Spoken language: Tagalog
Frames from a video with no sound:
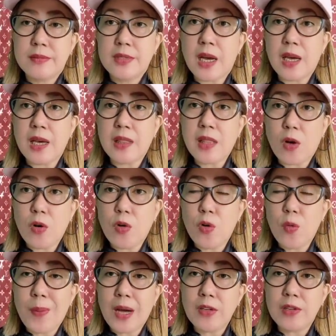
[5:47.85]
Nakita ko
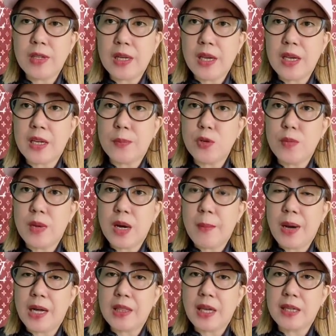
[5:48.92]
kung paano naghirap yung mga
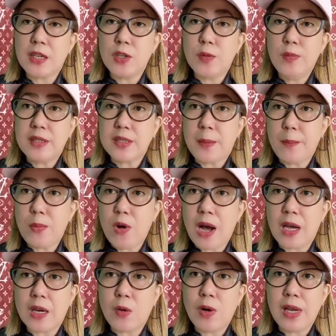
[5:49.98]
bata sa loob ng sampung
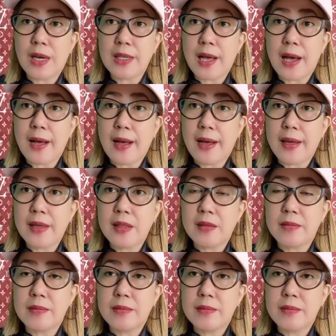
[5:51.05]
araw walang nakakain.